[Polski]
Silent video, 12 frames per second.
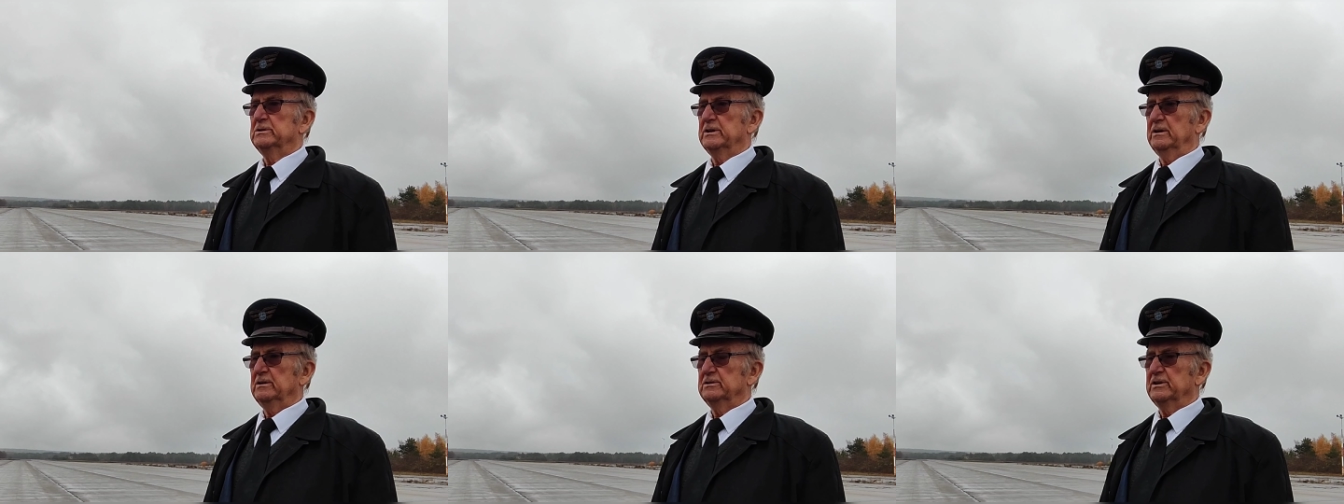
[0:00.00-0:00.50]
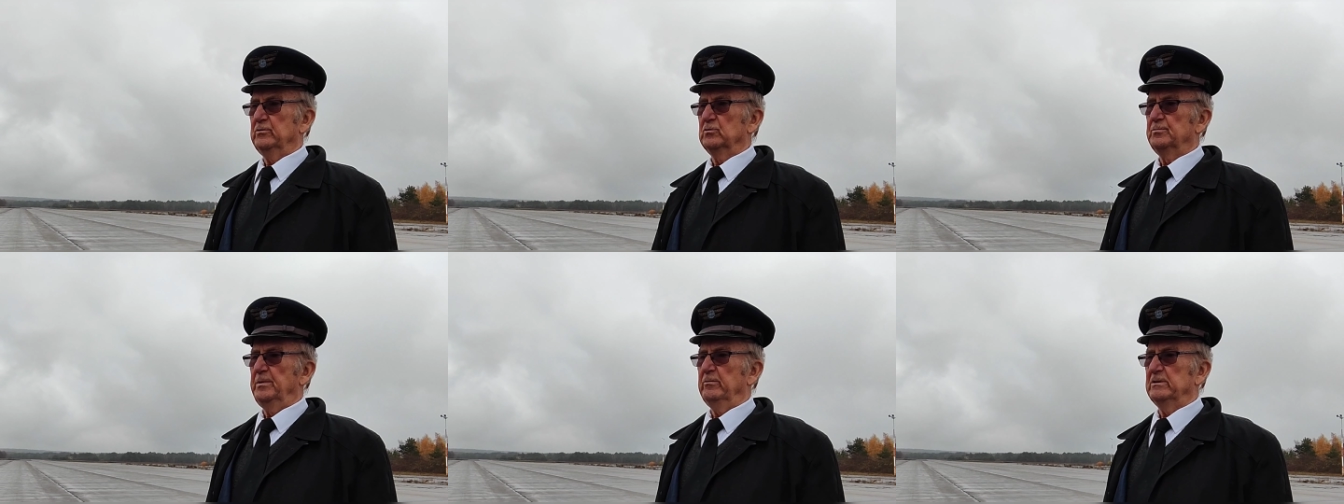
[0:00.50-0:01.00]
że, że
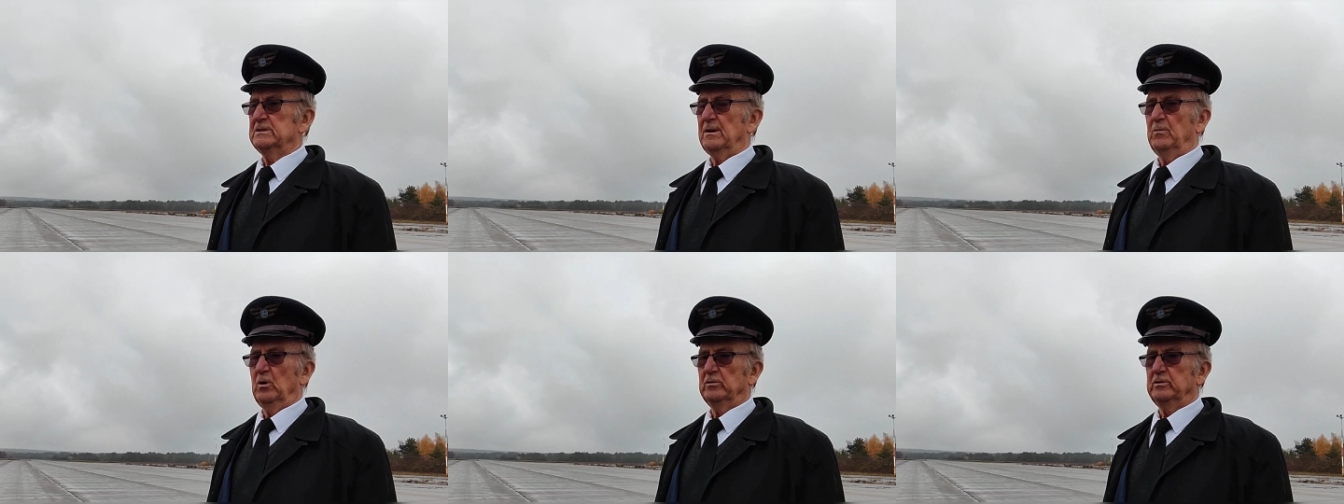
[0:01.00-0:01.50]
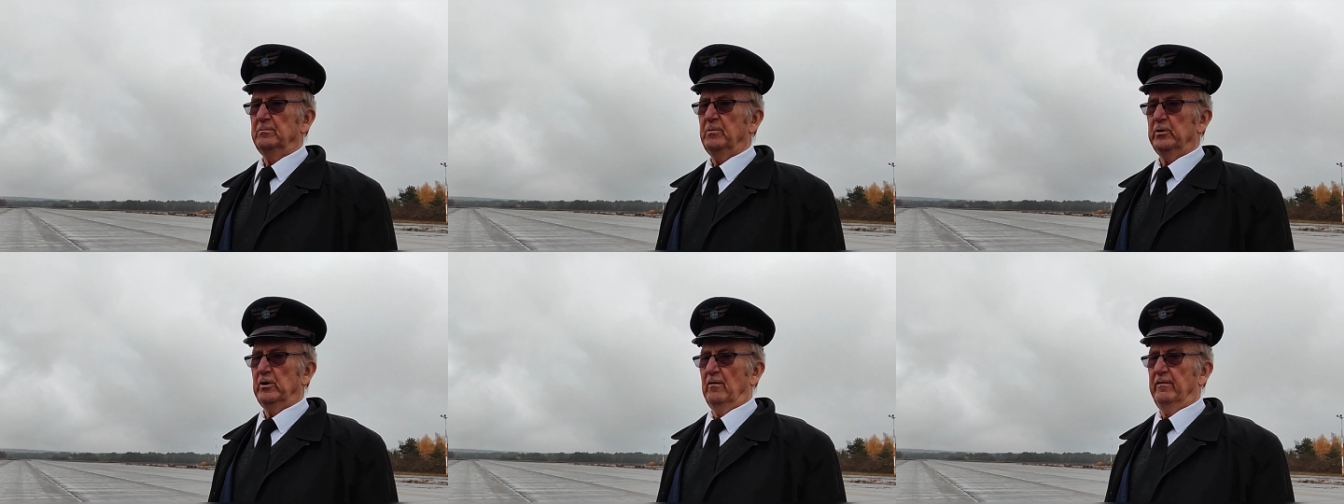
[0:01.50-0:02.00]
już były samoloty
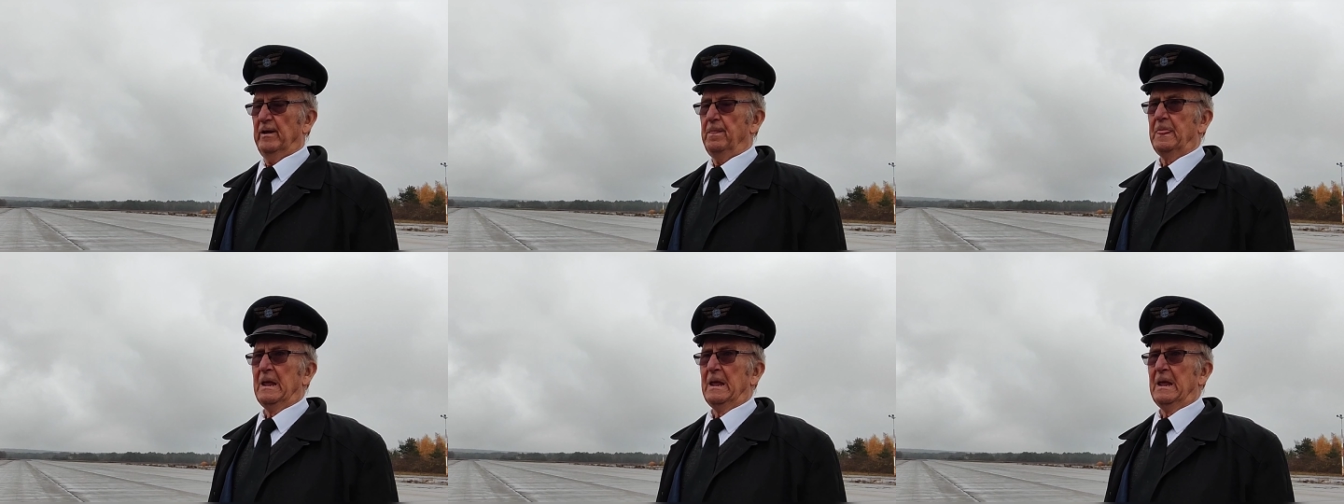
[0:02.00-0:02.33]
bojowe.